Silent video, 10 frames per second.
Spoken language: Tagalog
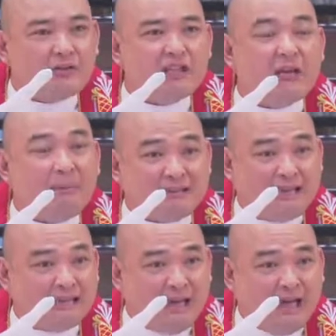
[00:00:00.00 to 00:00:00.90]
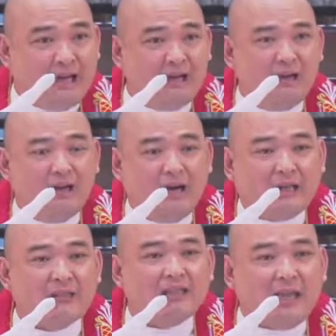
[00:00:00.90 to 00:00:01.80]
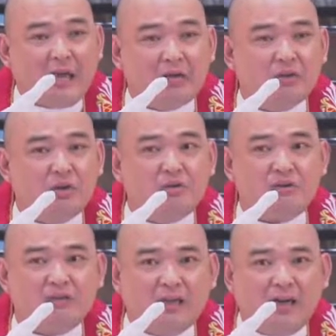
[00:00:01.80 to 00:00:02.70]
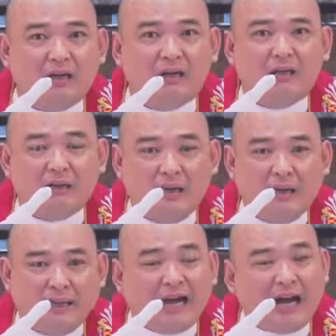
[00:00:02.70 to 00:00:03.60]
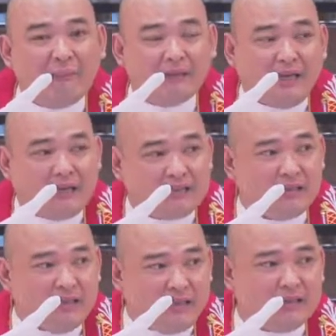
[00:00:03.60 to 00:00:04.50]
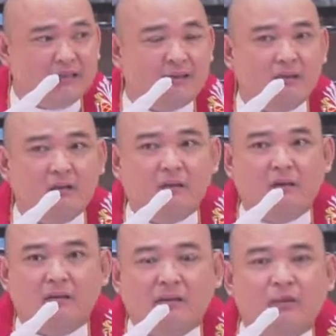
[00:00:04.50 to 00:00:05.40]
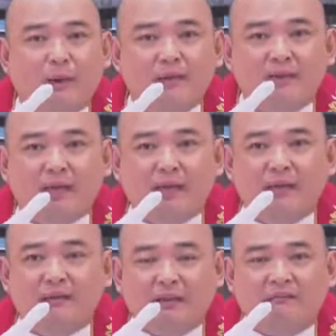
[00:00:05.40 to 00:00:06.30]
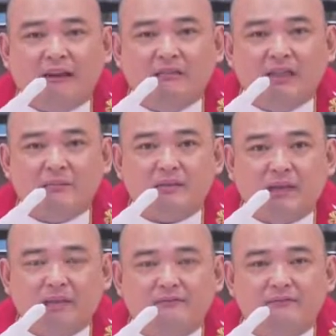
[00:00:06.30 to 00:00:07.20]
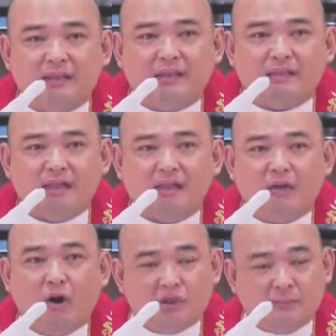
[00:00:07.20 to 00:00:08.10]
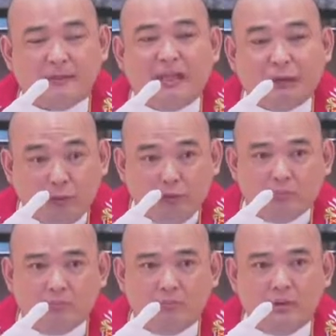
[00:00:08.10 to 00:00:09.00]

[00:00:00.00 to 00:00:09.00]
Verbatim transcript: silang matanda at na-diagnose ng nakakamatay na sakit. Then one day, they found themselves sa isang hospital room.